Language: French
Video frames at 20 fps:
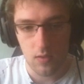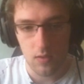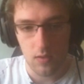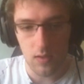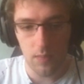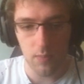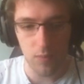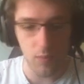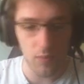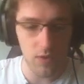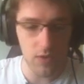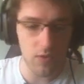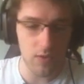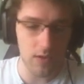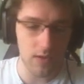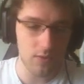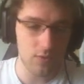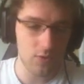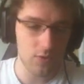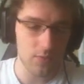Là pour moi il
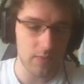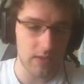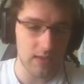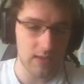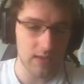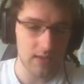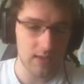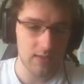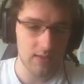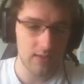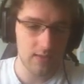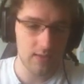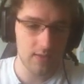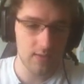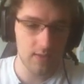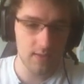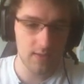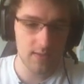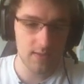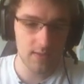aurait dû se mettre
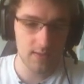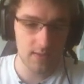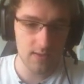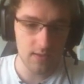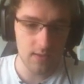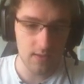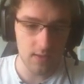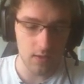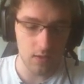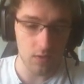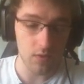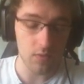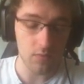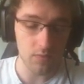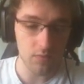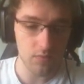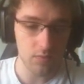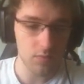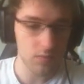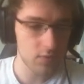ici. Alors
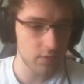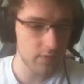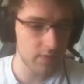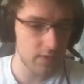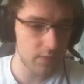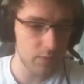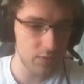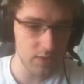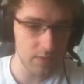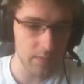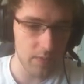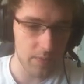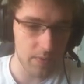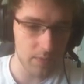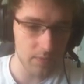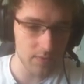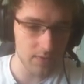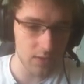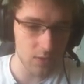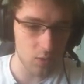Sauf c'est possible,
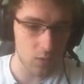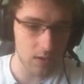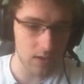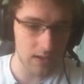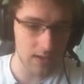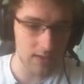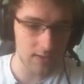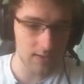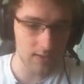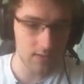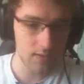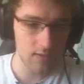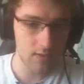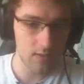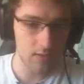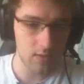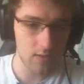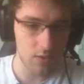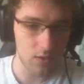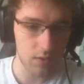apparemment c'est trois cases.
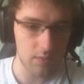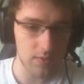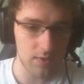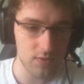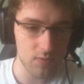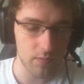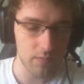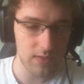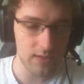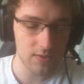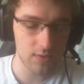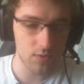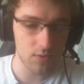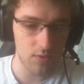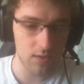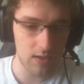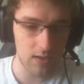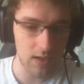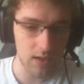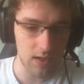Il aurait mis son masque
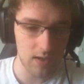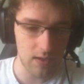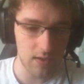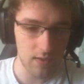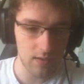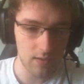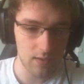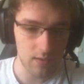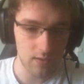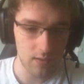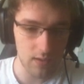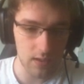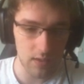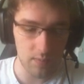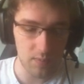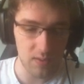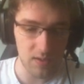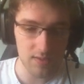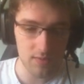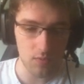là et
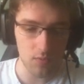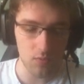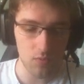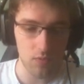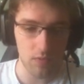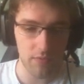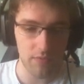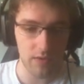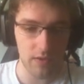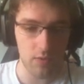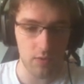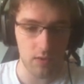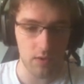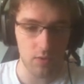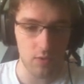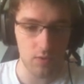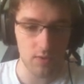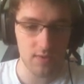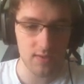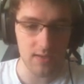plastron quoi. Enfin, il aurait
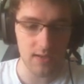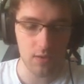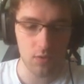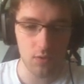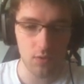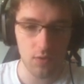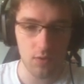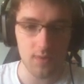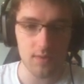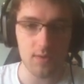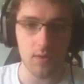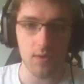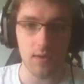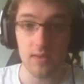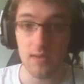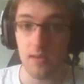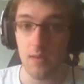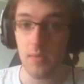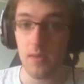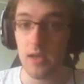eu le sac dedans, ça aurait
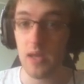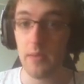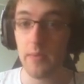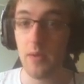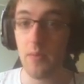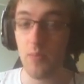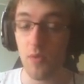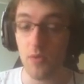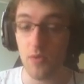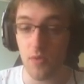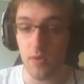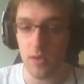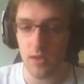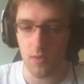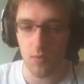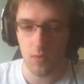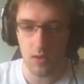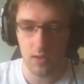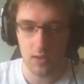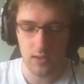été méga bien pour tanker
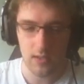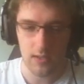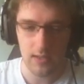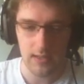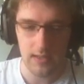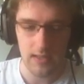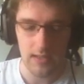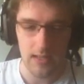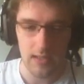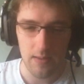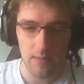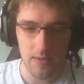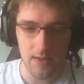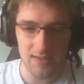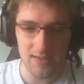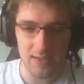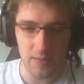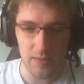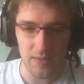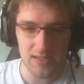quoi. Mais là,
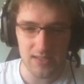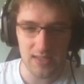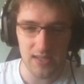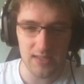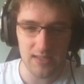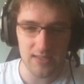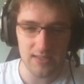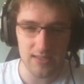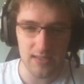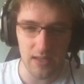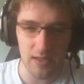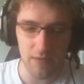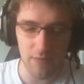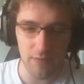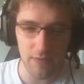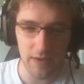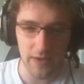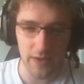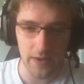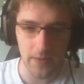c'est pas ce qu'il a décidé de
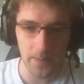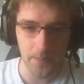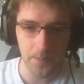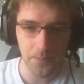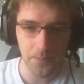faire.